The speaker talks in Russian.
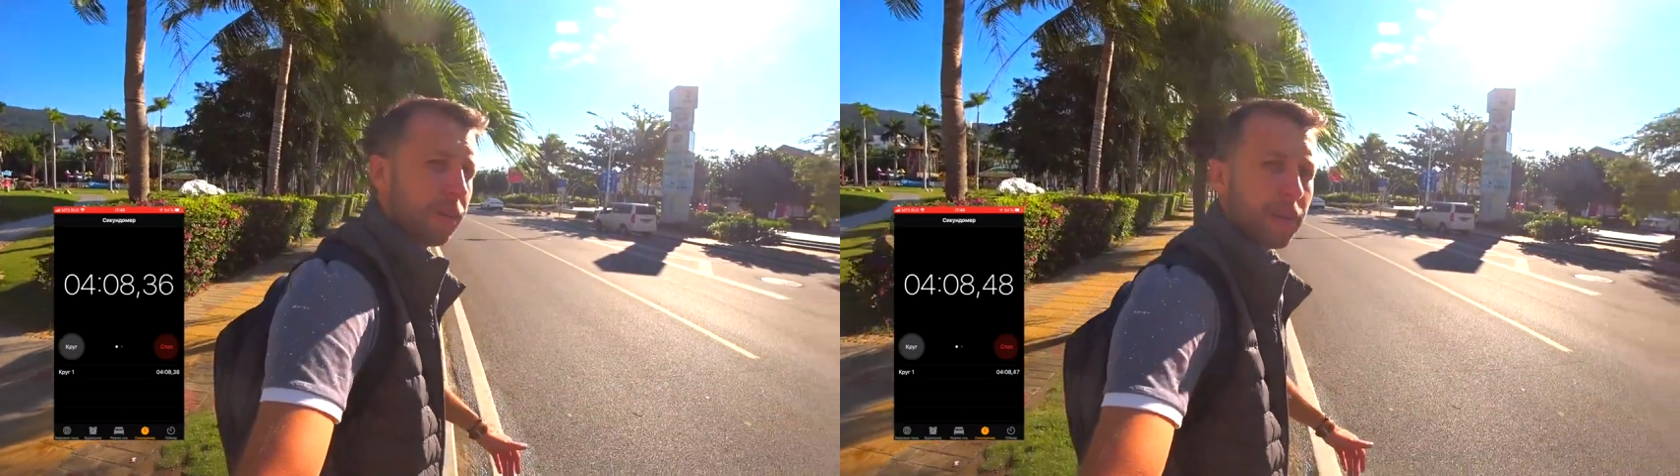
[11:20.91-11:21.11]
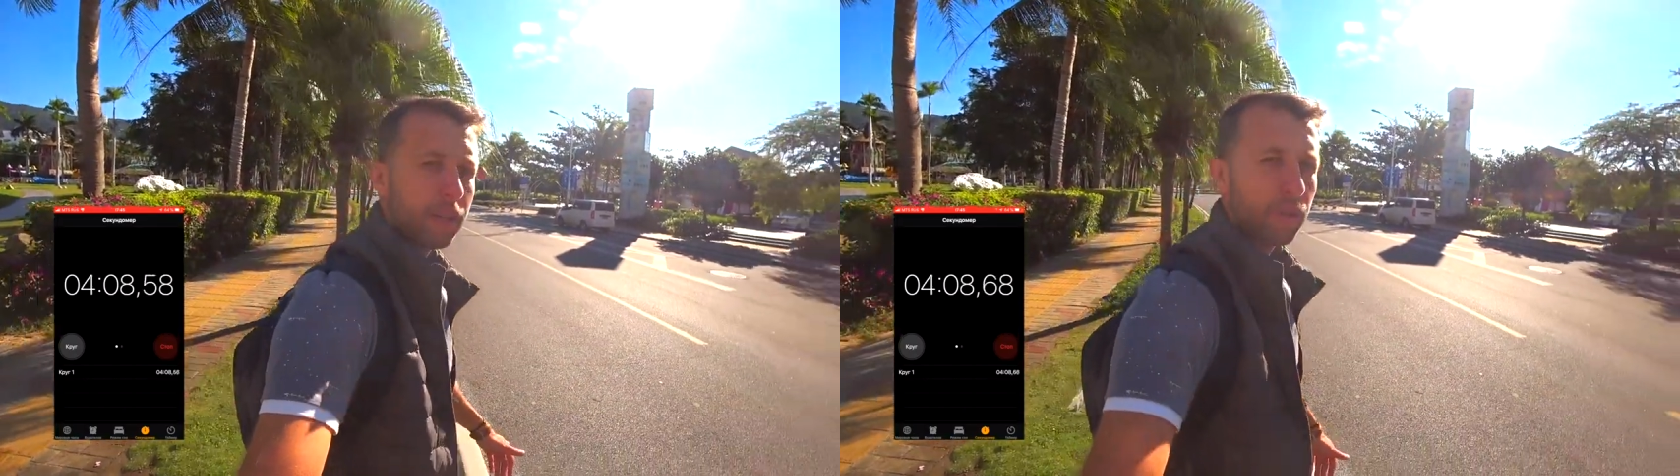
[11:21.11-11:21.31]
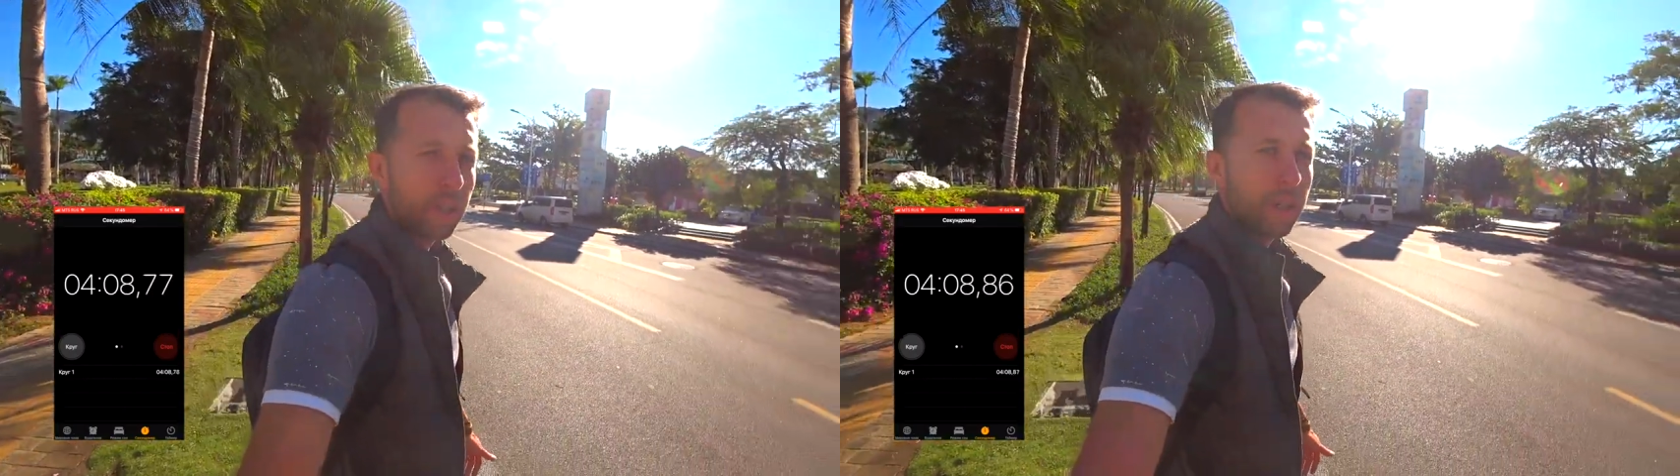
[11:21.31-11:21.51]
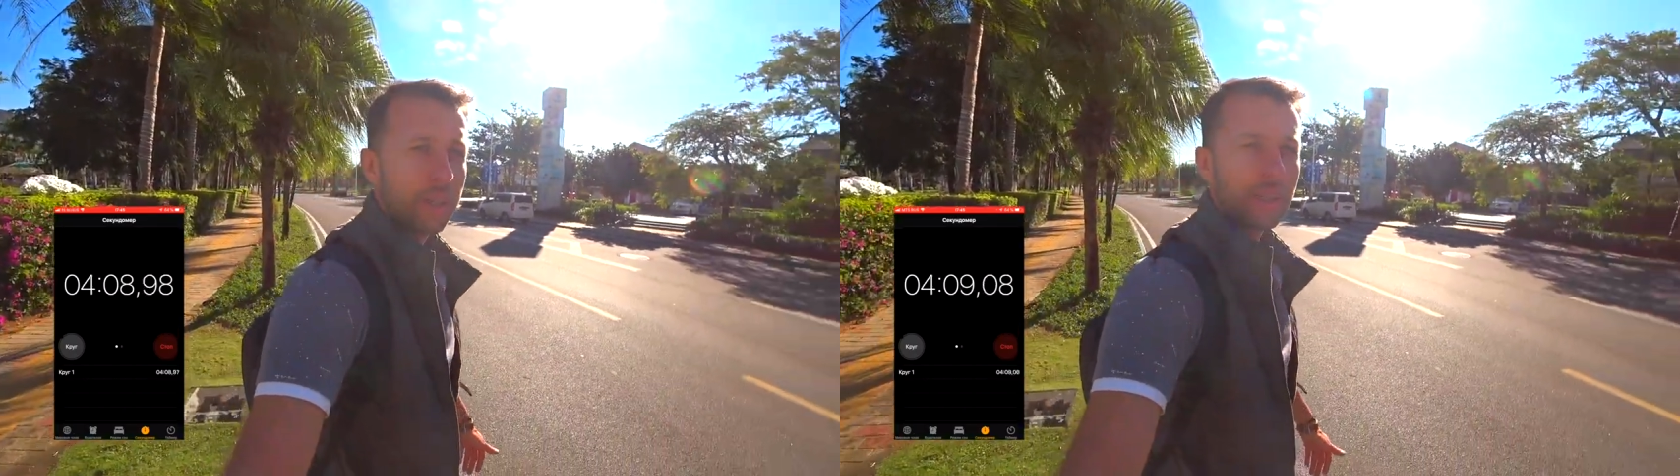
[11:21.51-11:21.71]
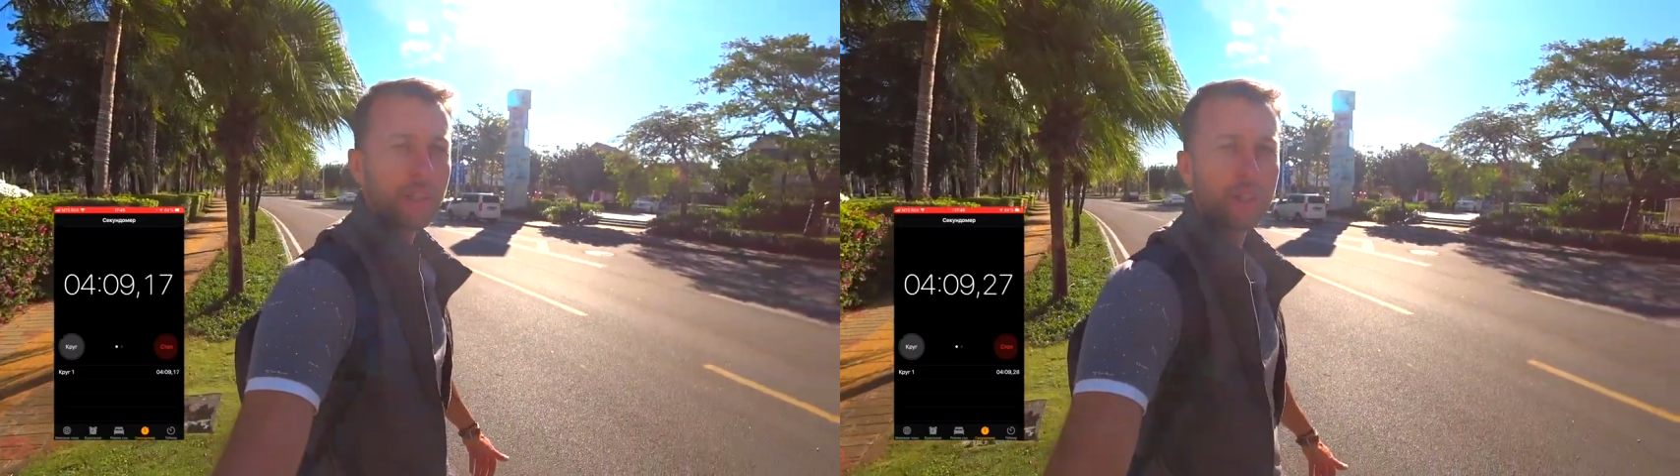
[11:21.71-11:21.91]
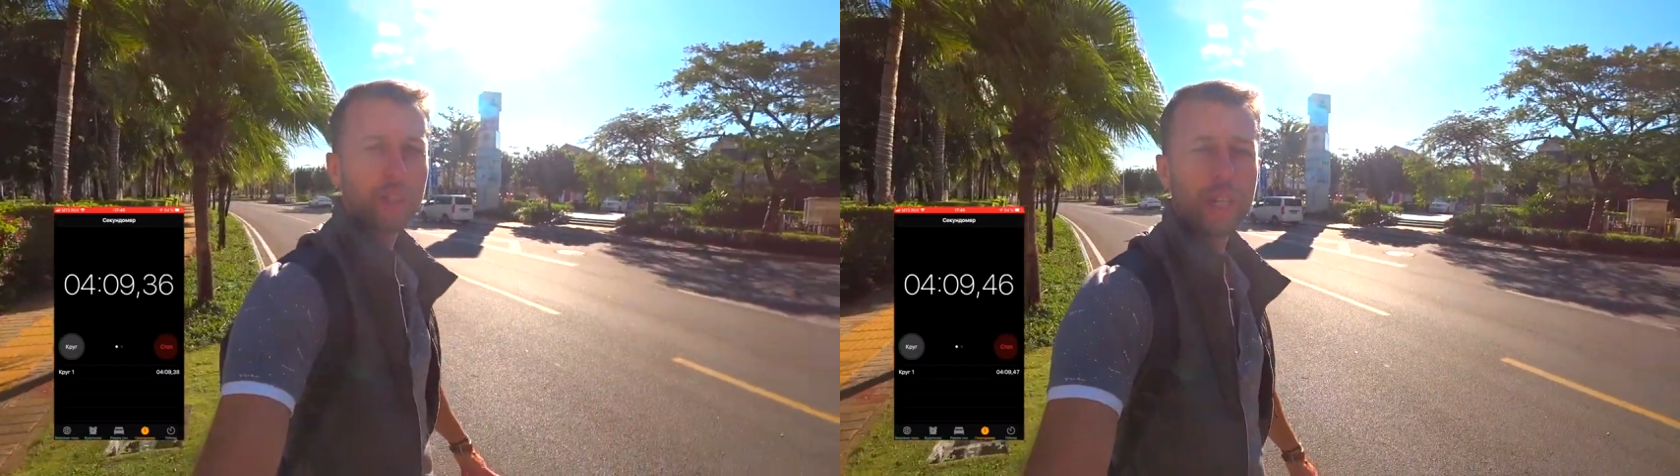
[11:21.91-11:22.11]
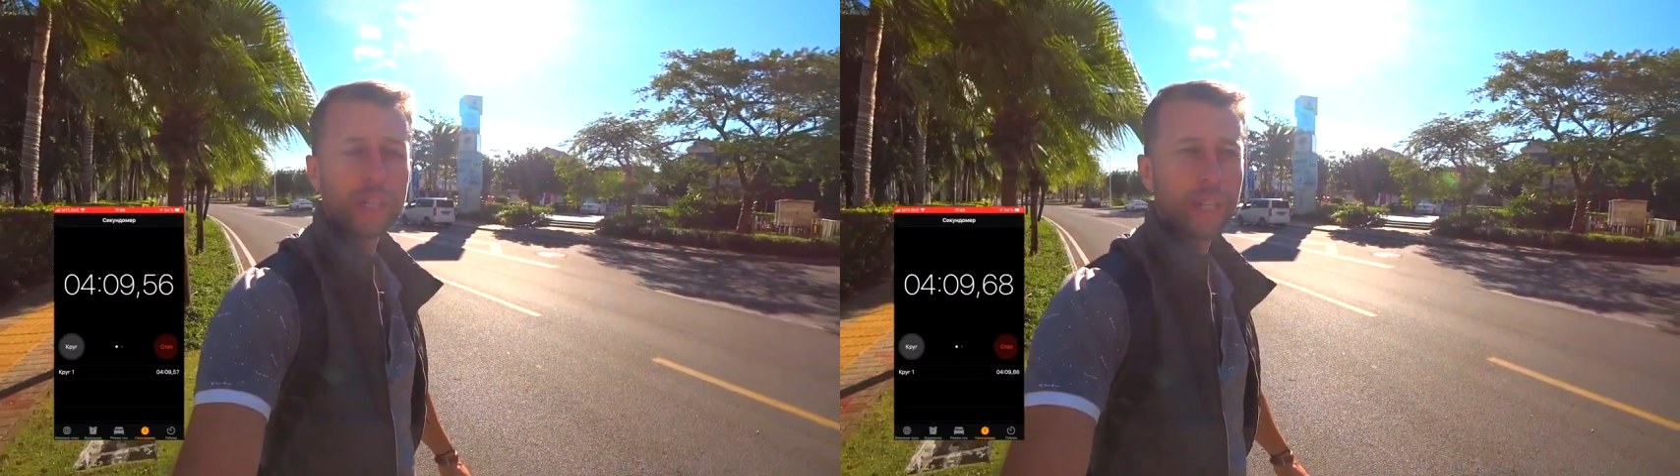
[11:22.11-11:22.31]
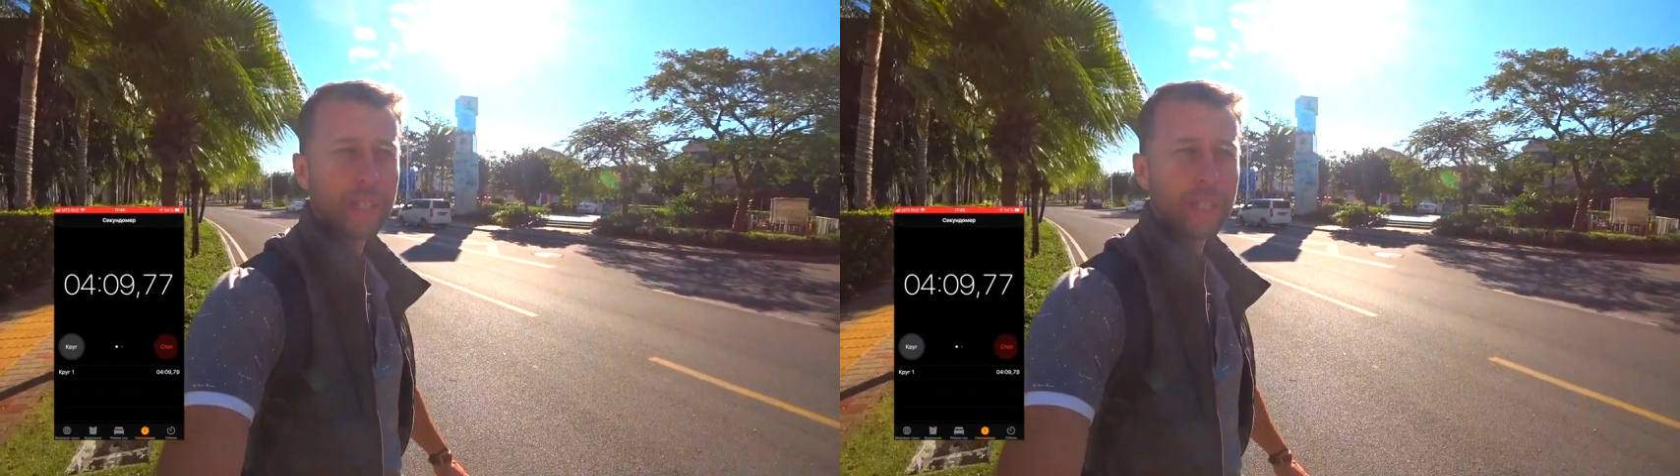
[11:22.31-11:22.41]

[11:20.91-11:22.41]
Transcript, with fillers: в которых достаточно редко